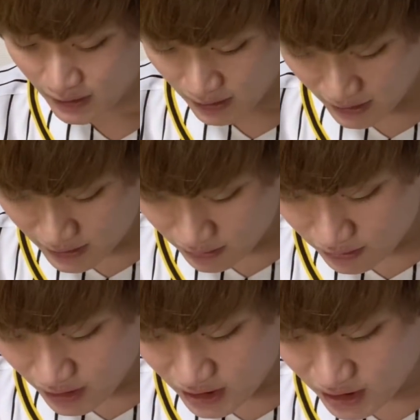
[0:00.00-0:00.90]
はい、続
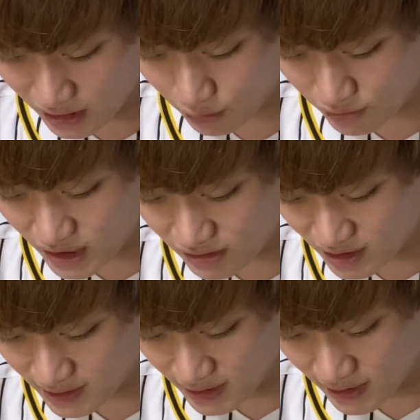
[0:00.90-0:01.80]
いて石井投手です。
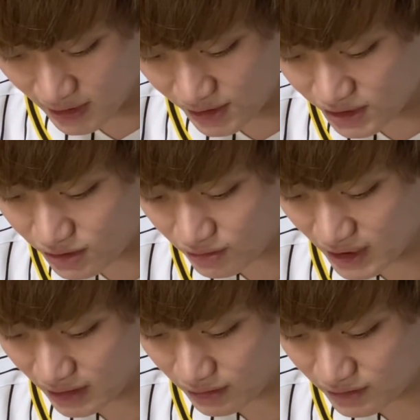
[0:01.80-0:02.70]
1回投げて
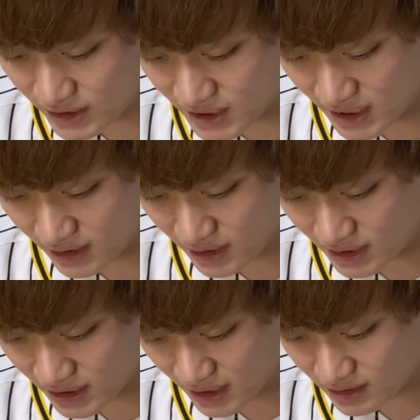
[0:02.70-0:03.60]
23球、1安打2
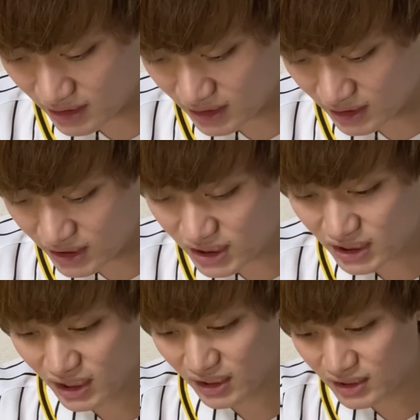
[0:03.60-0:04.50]
三振、1
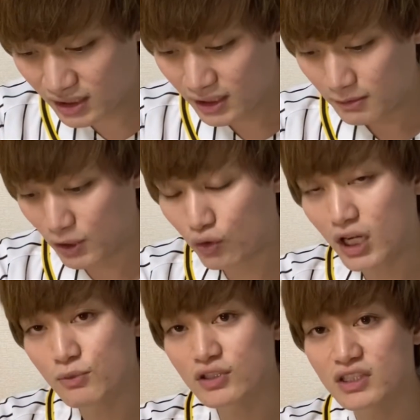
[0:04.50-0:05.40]
失点です。まあ、
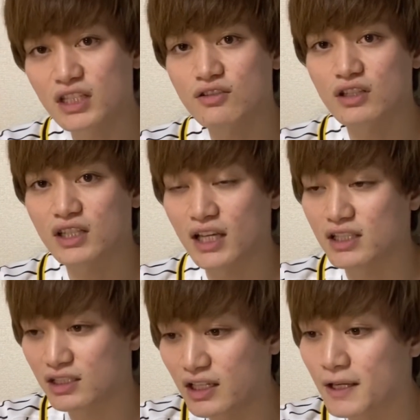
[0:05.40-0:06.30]
岡本選手に対
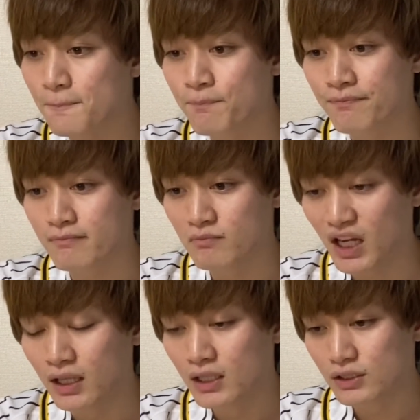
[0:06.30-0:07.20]
して、
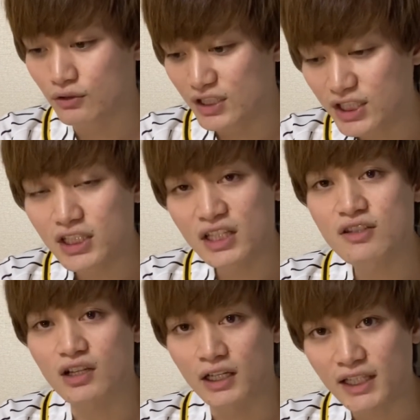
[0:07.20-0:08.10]
まあ、その石井選
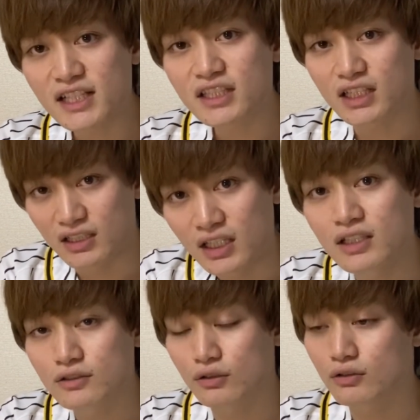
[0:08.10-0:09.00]
手がね、確かにね、
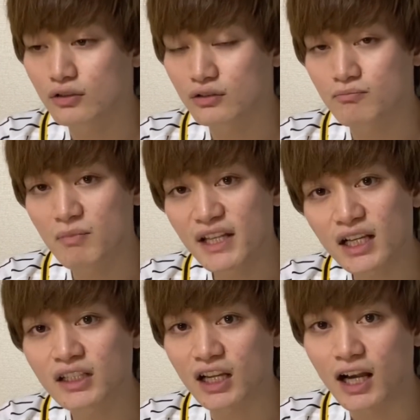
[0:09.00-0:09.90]
その、真ん
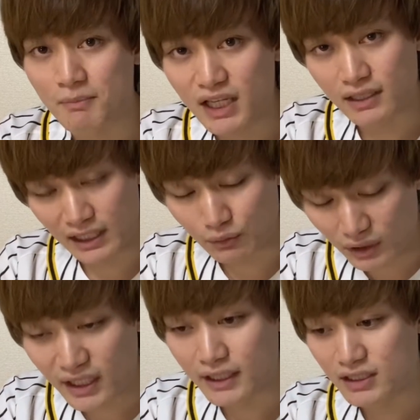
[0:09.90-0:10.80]
中高めなの
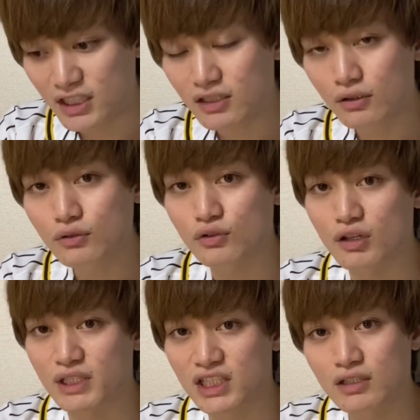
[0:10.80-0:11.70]
で、嫉妬といえ
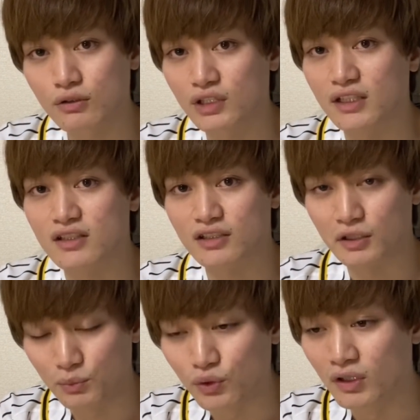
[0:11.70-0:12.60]
ば嫉妬なんですけ
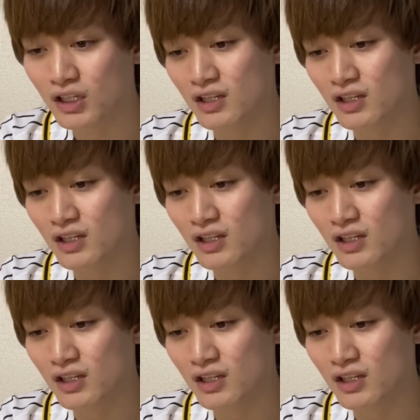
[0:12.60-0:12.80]
ども、